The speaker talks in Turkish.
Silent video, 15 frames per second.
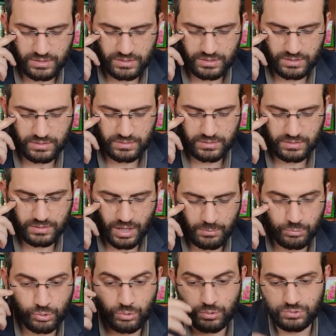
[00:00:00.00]
e,
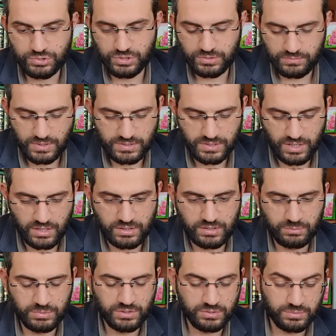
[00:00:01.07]
embriyoloji mesela
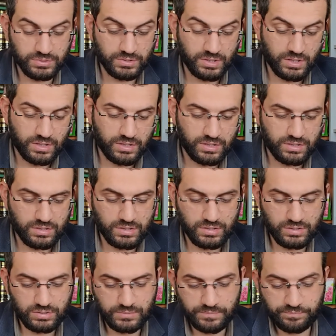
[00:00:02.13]
ilmi gibi e,
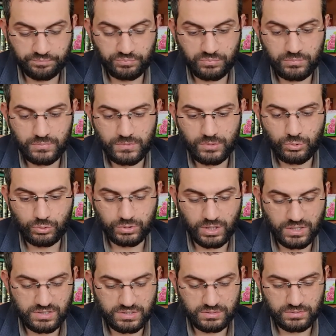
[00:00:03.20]
o
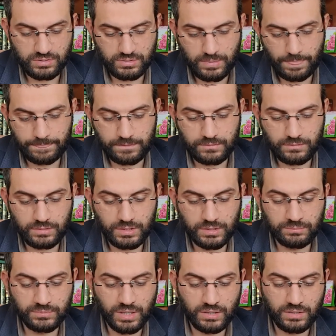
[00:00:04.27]
tarz
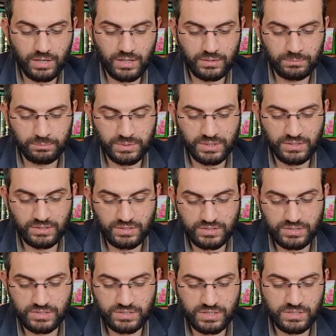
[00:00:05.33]
ilim dallarının
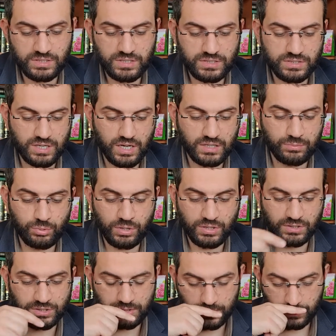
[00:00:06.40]
bilgisini sahip olan
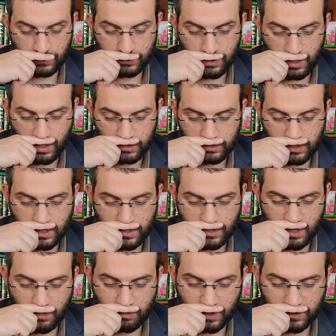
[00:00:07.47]
kişilerin daha
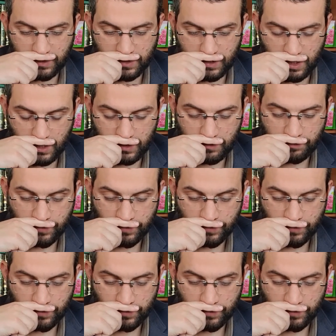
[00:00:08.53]
anlayacağı metinsel